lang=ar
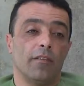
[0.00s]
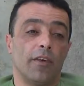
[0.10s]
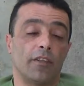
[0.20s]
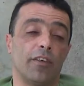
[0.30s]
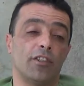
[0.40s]

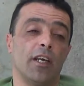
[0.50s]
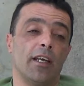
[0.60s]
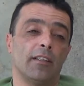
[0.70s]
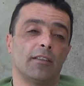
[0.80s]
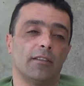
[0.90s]

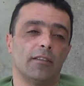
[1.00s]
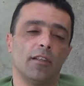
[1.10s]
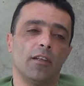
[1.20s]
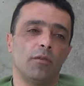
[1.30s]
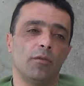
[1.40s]
فتفاجات
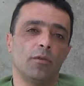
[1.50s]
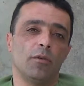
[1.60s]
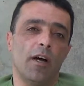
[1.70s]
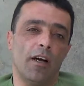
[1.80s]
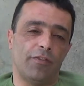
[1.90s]

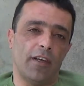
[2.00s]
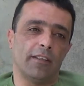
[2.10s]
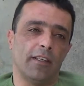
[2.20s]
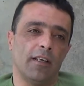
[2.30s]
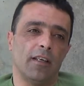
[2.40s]
انه
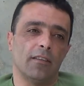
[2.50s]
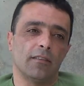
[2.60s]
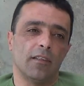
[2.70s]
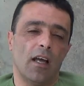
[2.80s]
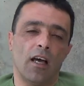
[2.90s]
احفادها
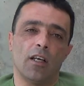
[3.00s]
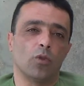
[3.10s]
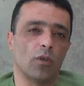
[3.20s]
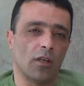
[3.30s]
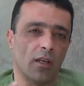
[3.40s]

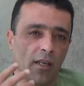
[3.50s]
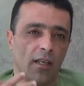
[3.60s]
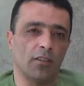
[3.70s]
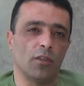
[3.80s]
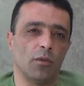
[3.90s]
اخذوا قرار
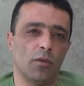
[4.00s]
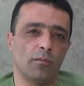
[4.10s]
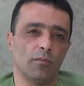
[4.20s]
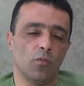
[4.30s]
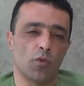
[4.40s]
على
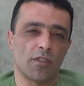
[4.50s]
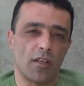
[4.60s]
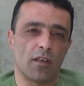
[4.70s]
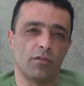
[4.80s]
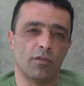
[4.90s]
عاتقهم
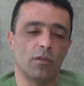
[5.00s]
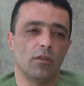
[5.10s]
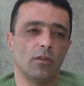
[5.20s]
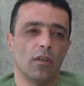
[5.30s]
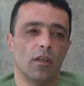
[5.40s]
وتصرفوا
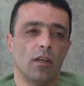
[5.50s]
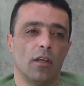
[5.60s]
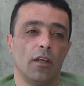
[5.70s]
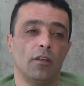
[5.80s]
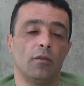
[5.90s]

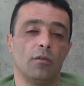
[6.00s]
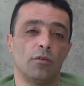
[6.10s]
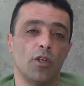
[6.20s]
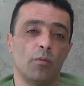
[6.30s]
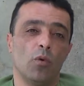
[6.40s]

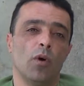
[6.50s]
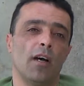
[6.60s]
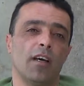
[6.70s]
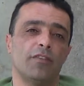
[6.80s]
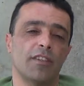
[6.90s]
انه
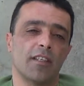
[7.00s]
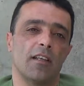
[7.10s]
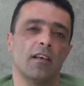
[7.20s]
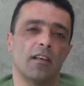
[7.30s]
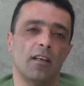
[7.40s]
جابوها في
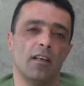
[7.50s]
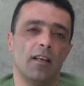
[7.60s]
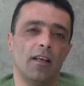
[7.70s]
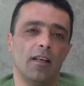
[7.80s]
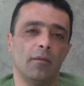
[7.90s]
سياره
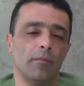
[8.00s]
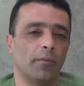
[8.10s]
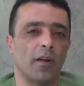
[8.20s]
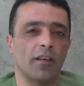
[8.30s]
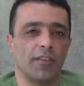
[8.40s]

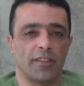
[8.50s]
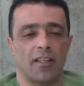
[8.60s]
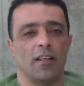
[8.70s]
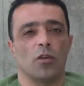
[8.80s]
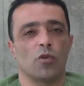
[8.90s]
برايفت
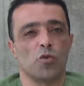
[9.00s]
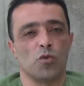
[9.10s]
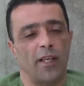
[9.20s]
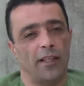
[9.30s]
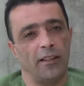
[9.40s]
سياره
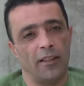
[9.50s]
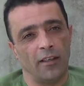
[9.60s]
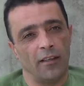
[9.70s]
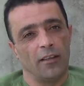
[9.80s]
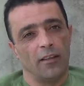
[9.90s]
خصوصي عاديه